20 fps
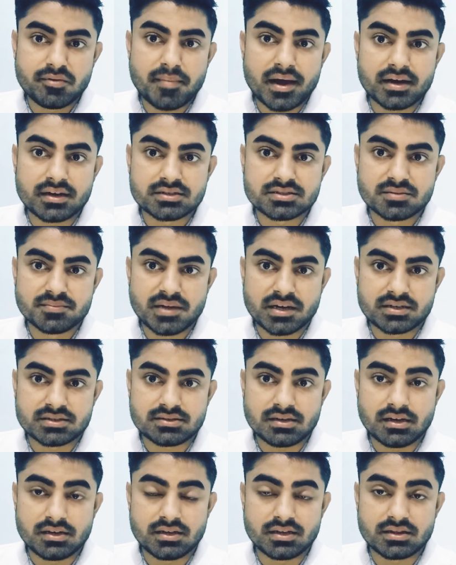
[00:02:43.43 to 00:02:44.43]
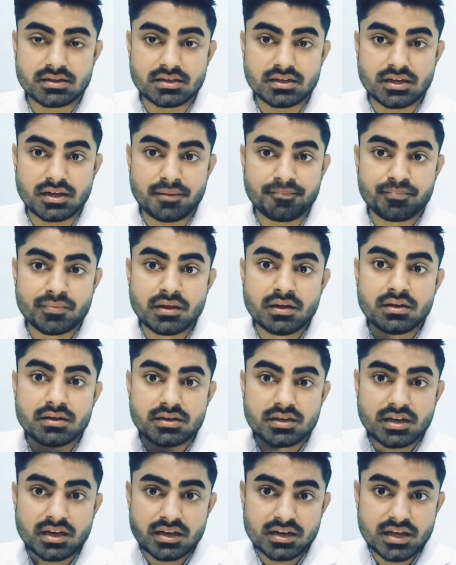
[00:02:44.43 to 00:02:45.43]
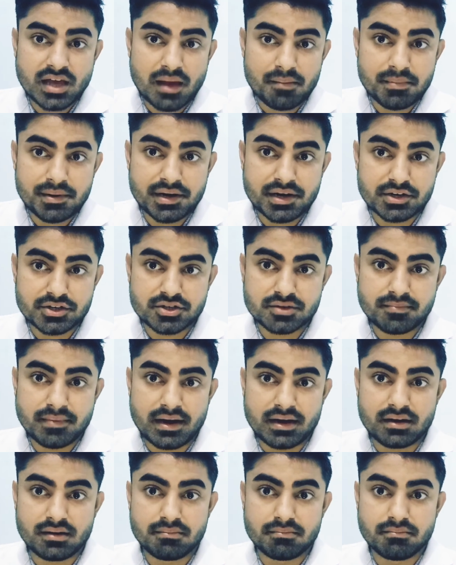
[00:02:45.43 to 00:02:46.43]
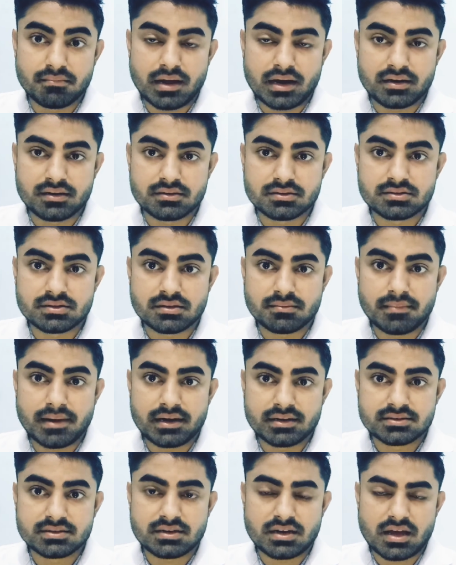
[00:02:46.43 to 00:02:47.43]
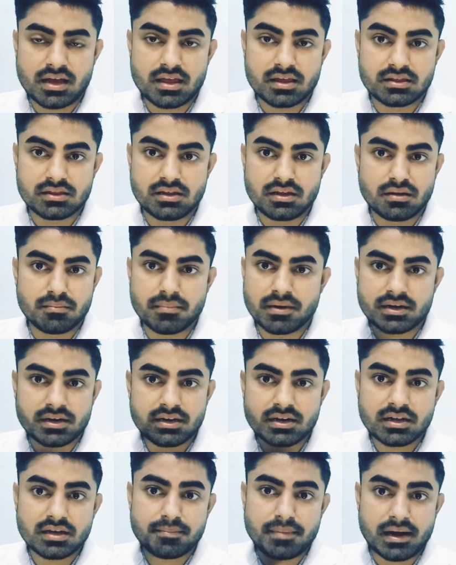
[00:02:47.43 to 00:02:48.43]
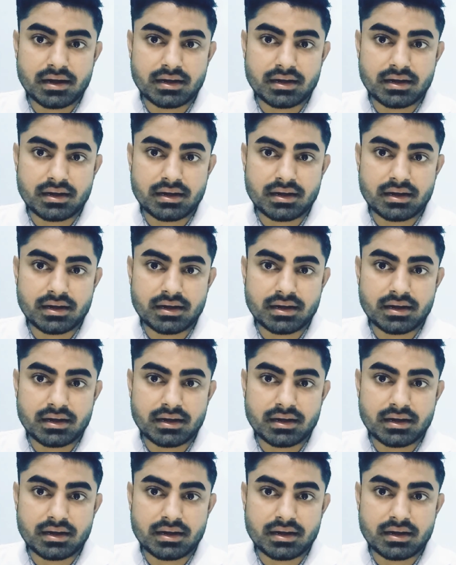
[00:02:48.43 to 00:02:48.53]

भी माइनर सब्जेक्ट आ जाते हैं ठीक है रिहेबिलिटेशन मेडिसिन आ जाती है बट इनके